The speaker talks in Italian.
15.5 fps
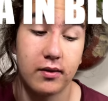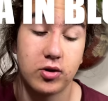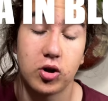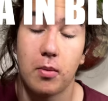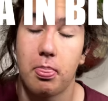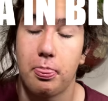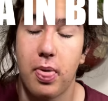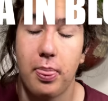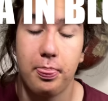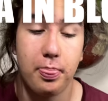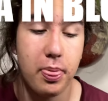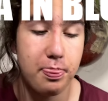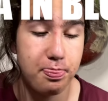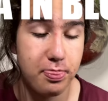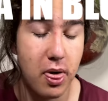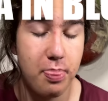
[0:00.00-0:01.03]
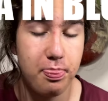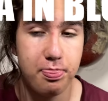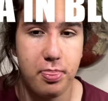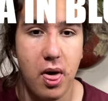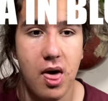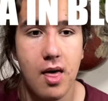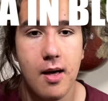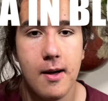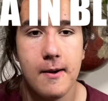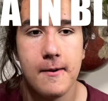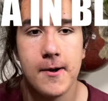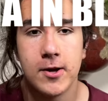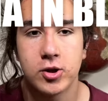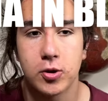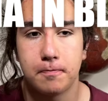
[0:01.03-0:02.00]
ci
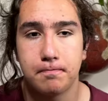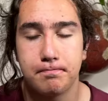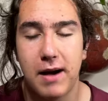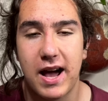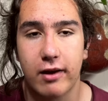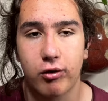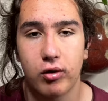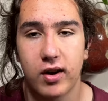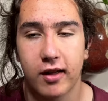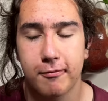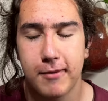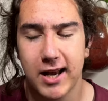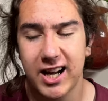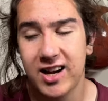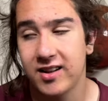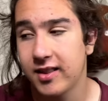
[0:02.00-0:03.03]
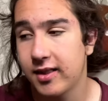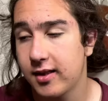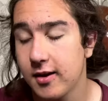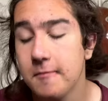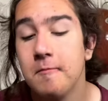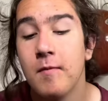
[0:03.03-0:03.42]
ho perso le speranze.